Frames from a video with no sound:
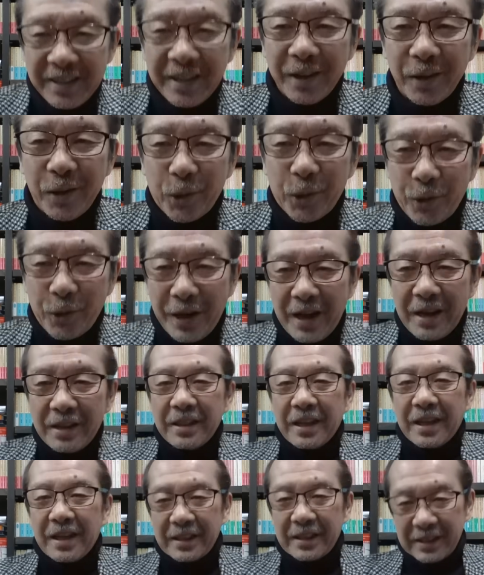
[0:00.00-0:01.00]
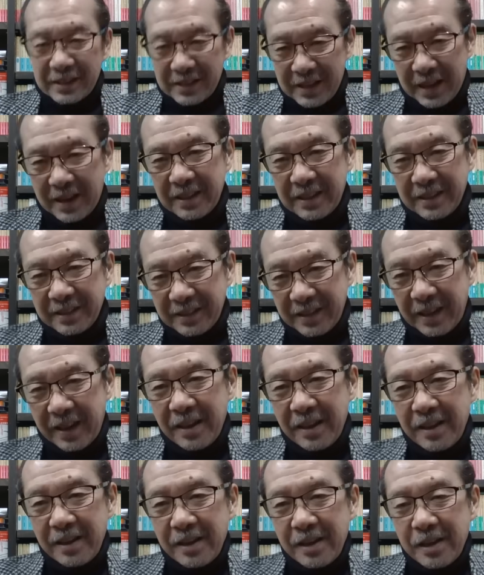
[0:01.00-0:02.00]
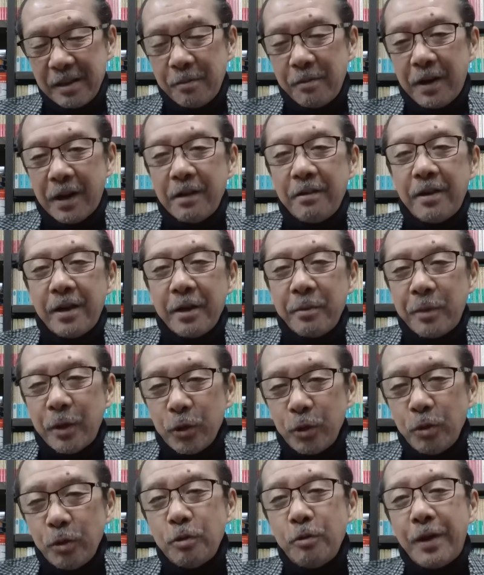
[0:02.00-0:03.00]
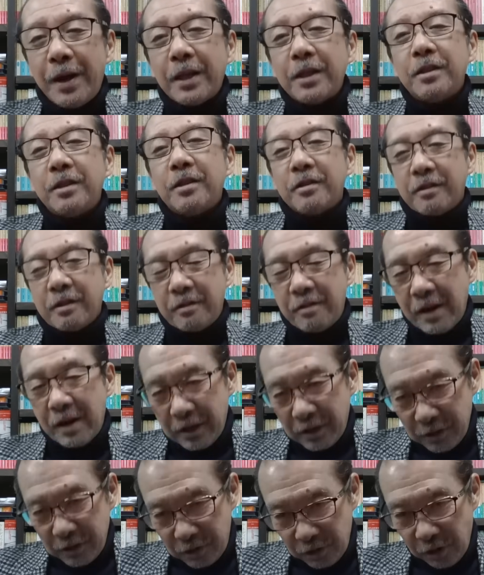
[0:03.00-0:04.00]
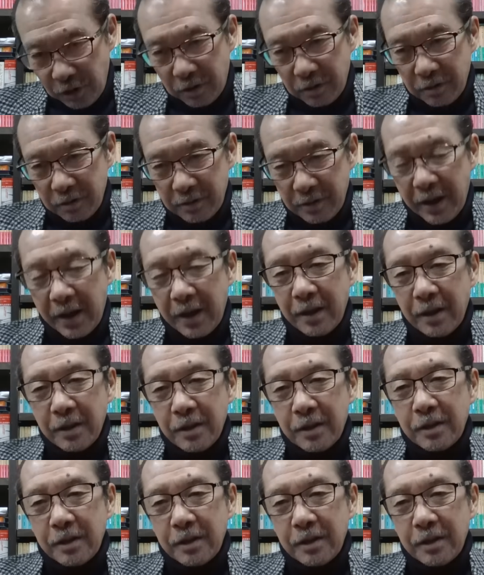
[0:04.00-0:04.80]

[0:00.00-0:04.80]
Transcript: ことがあるじゃないですか。ね。我々もよくわかってるわけですよ。ね。